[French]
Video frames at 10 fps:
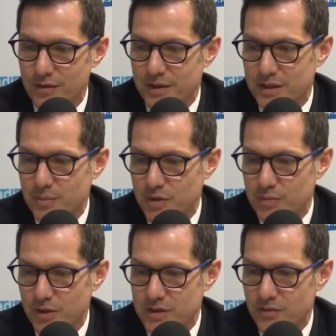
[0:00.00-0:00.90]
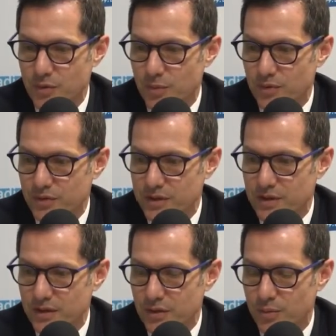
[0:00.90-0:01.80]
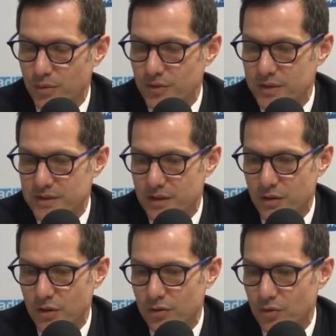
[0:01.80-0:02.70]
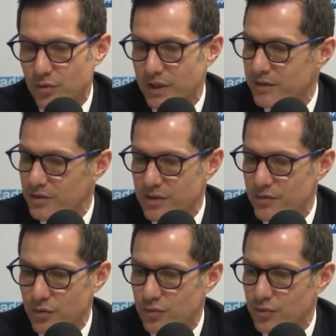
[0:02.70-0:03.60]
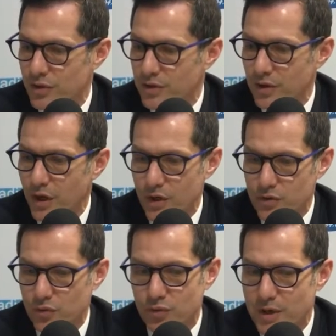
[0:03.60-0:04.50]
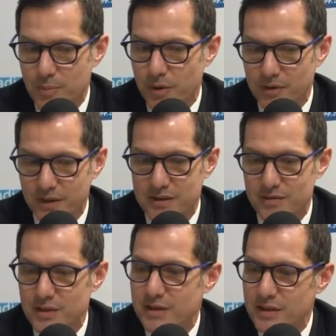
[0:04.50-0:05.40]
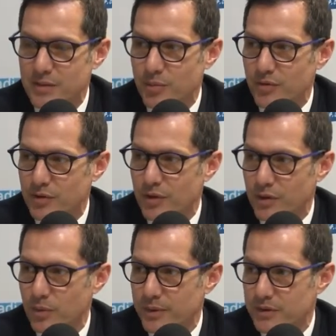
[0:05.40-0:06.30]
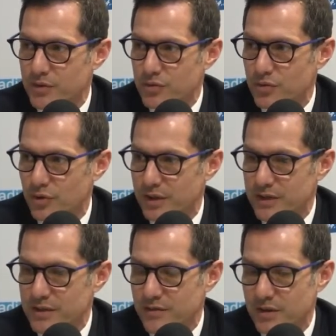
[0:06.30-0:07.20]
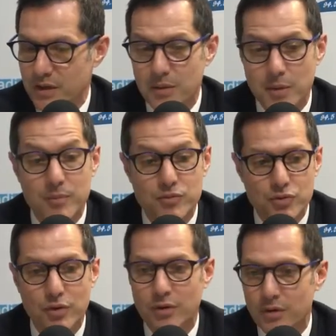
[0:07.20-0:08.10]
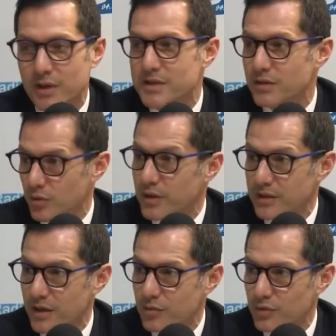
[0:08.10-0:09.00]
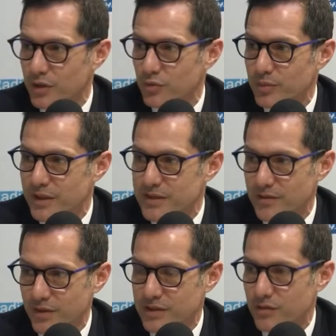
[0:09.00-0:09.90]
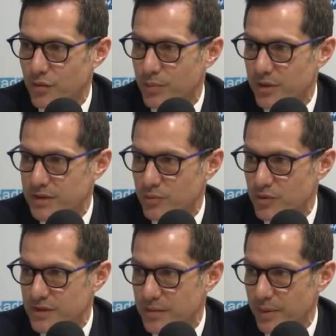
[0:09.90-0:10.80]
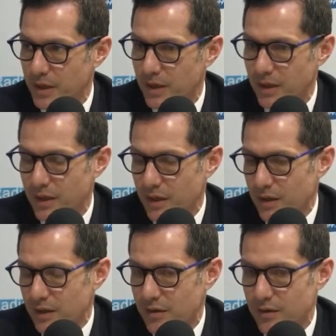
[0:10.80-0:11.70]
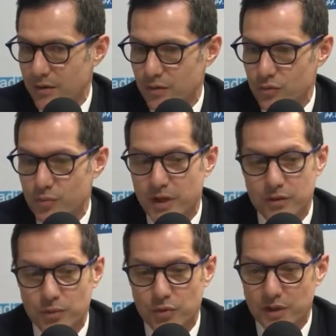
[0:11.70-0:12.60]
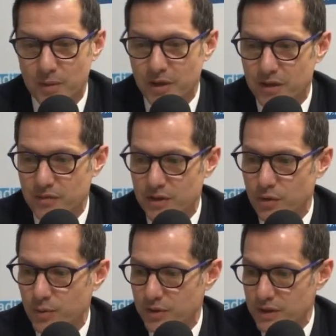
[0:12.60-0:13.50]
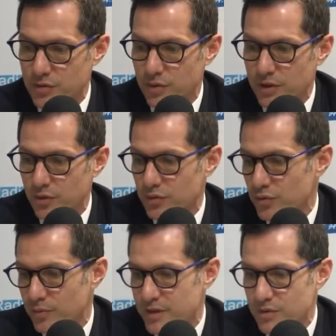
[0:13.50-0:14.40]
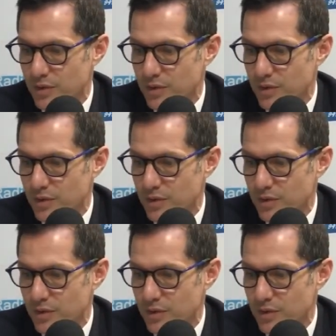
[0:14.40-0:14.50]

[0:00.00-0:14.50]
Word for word: d'équipements sportifs au profit, des, au profit des écoles. Donc on est attentif sur, sur tous les pans d'activité qui peuvent être de la compétence d'une collectivité, même sur la sécurité, où on a doublé les effectifs de police municipale euh, doublé le nombre de caméras de vidéoprotection et connu une baisse